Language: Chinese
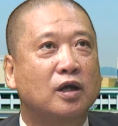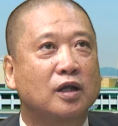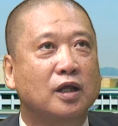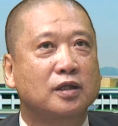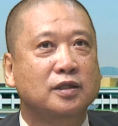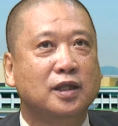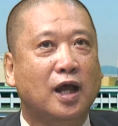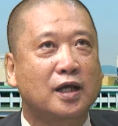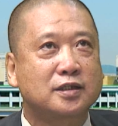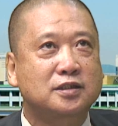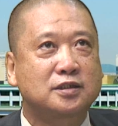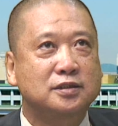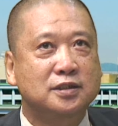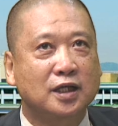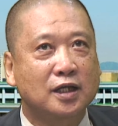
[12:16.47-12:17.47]
那他
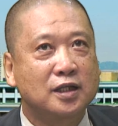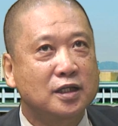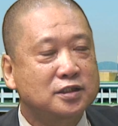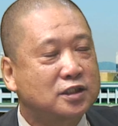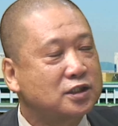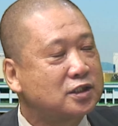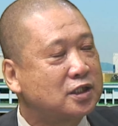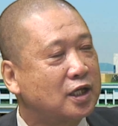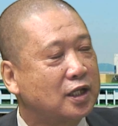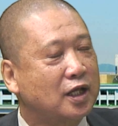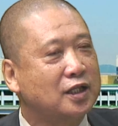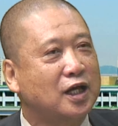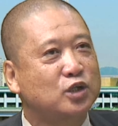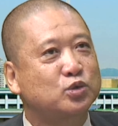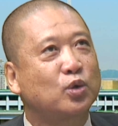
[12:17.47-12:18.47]
在那之前
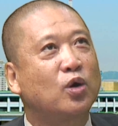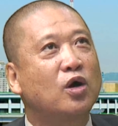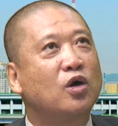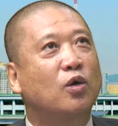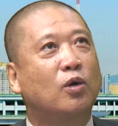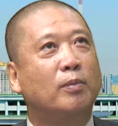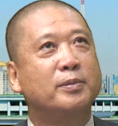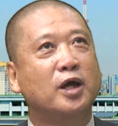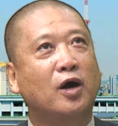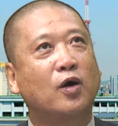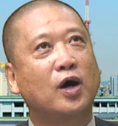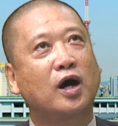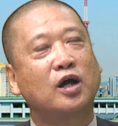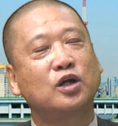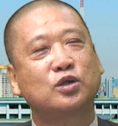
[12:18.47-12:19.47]
呢，他说我们要
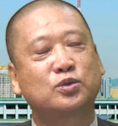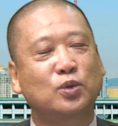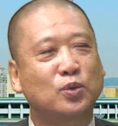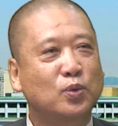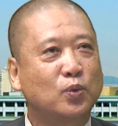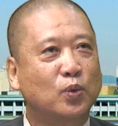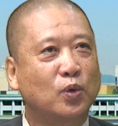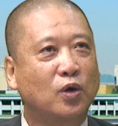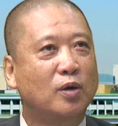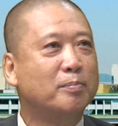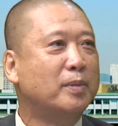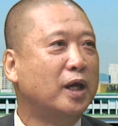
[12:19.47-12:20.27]
和中国、